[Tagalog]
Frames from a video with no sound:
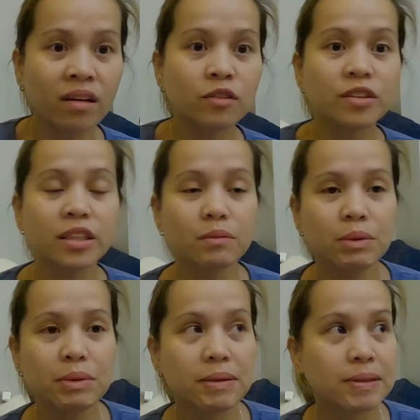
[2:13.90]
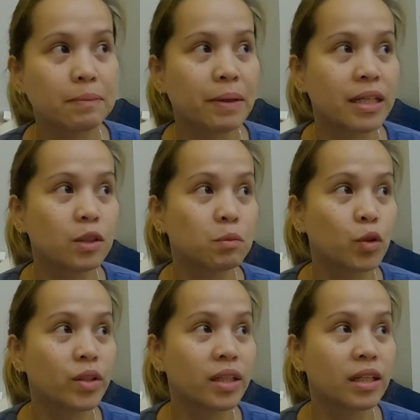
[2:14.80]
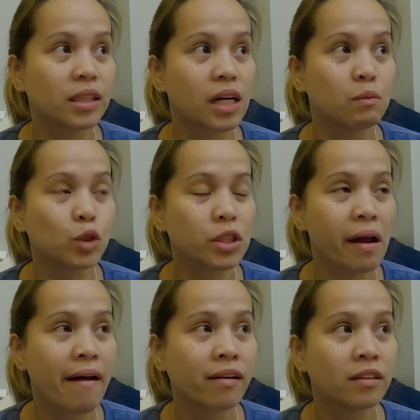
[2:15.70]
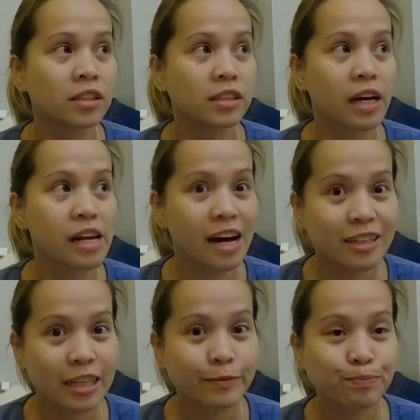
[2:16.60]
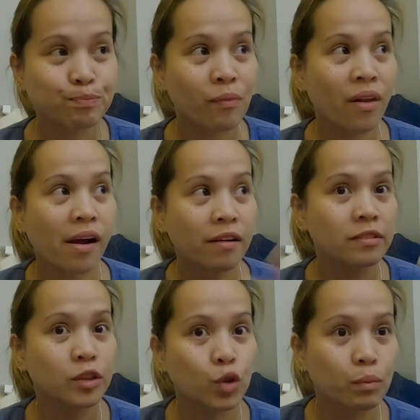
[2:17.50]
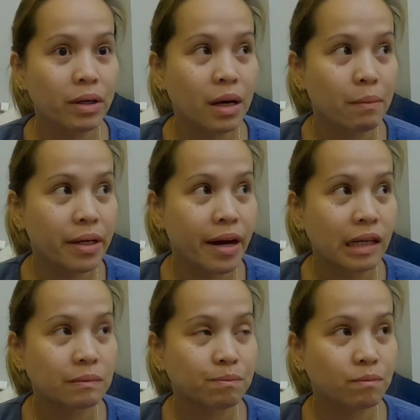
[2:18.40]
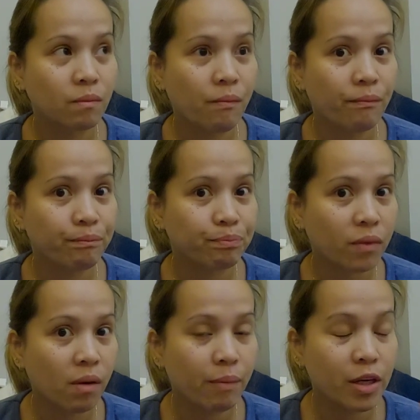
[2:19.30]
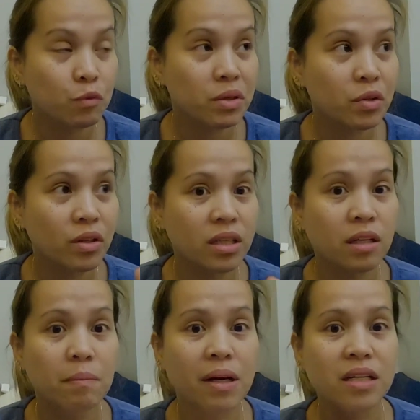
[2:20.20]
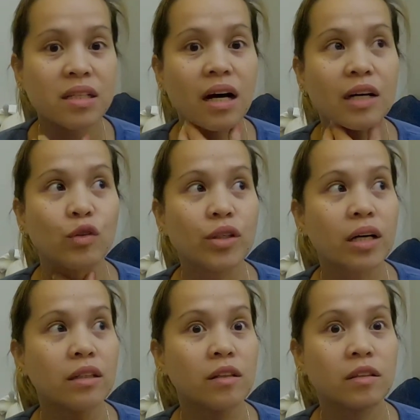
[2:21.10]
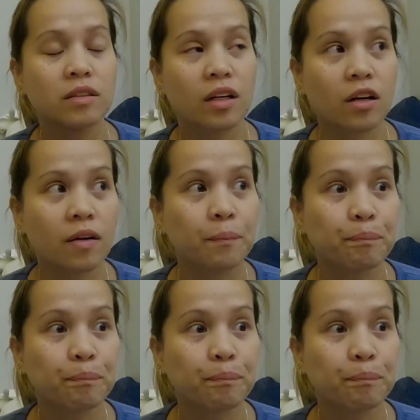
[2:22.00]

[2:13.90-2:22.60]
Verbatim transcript: Ito nga si Bibilaw sa painom ko na ng gamot. Sa hilanat, so maya-maya, painuman ko yan sa para sa ano niya, sa